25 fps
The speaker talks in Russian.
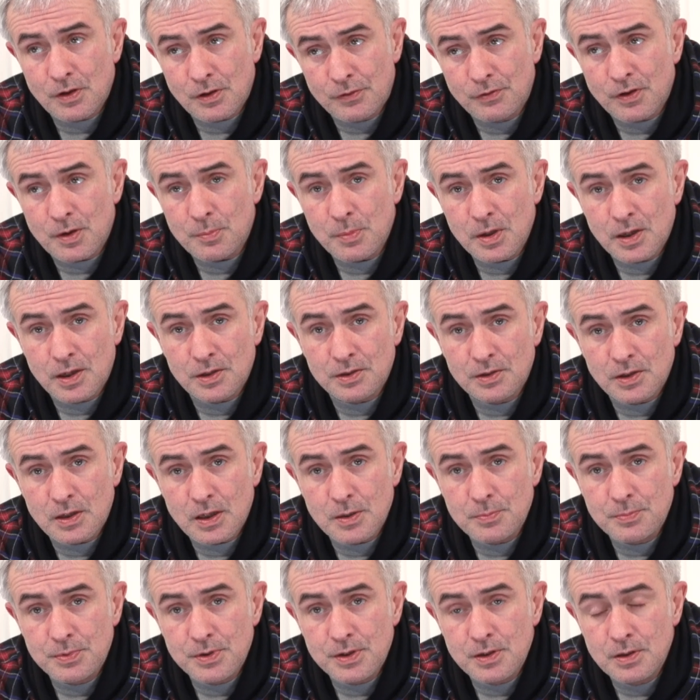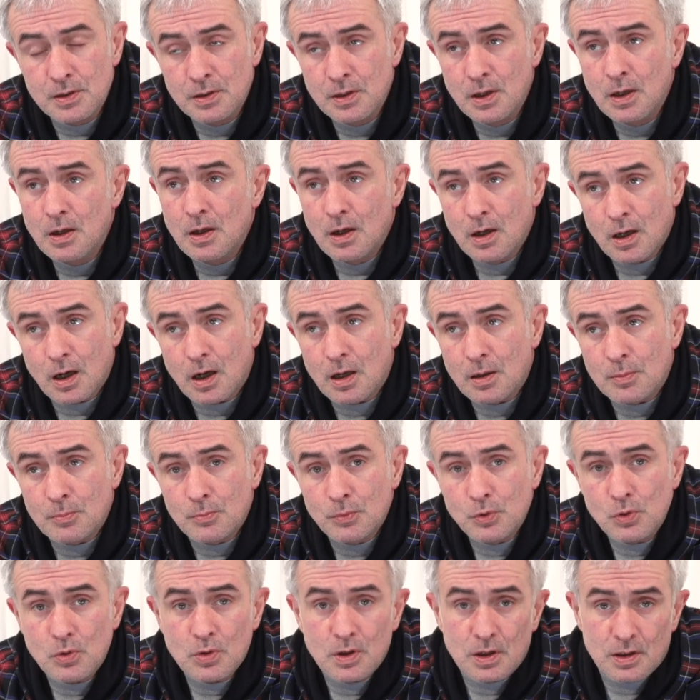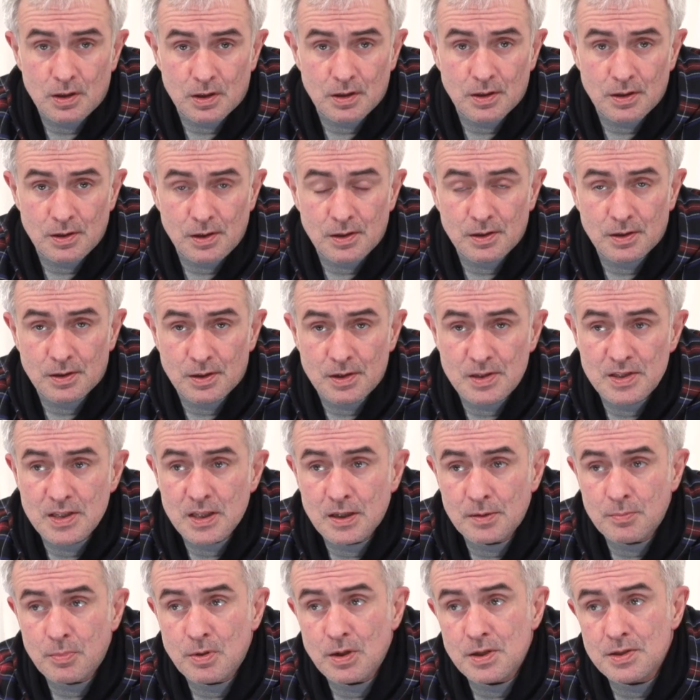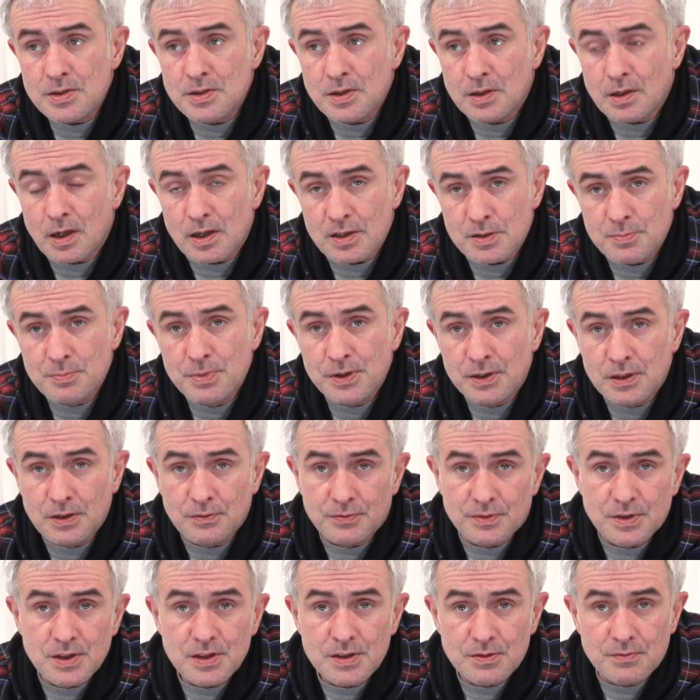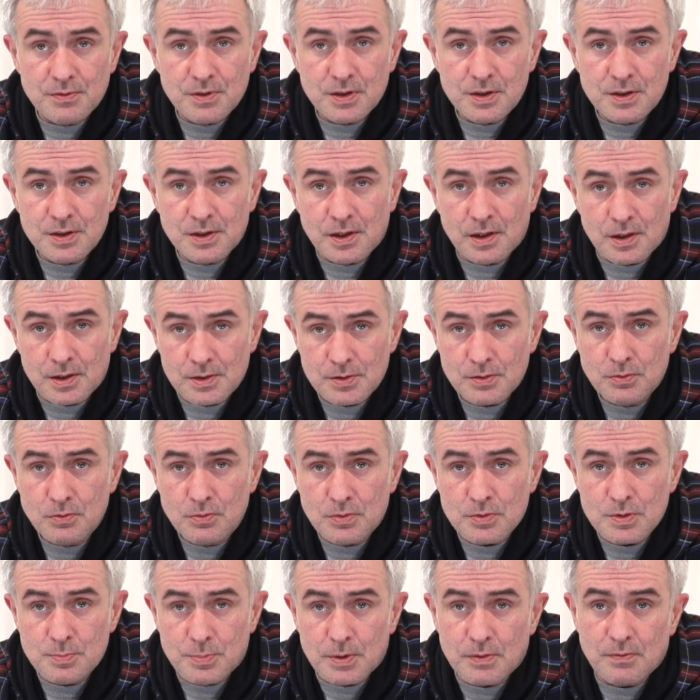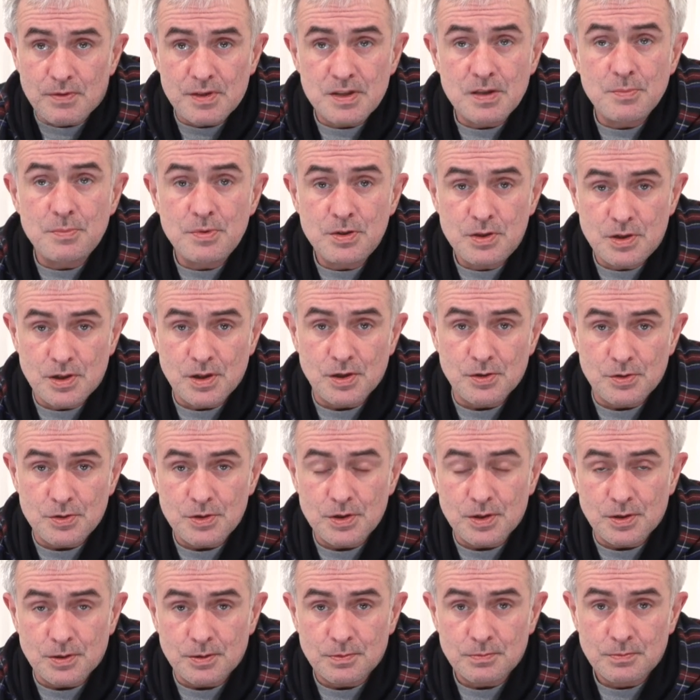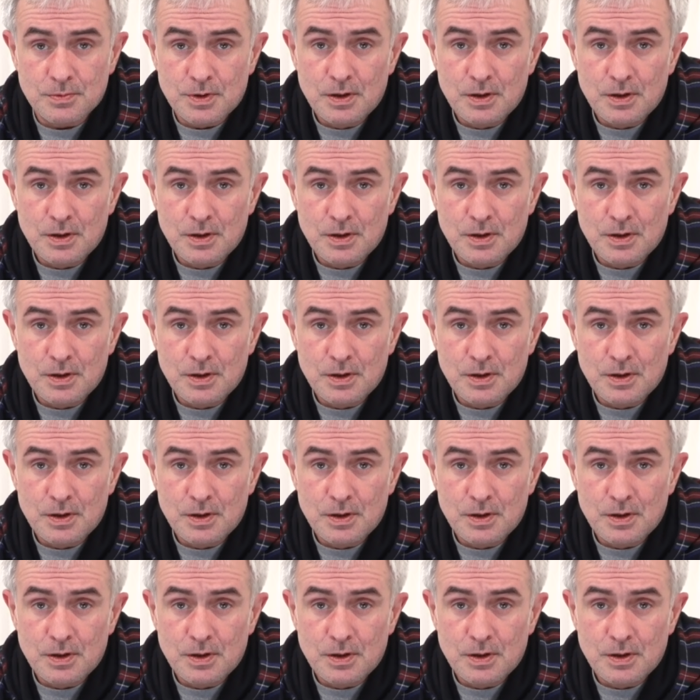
э, к фармакотерапии, а много э, разнообразных аспектов действия лекарств. Ну, сперва замещающие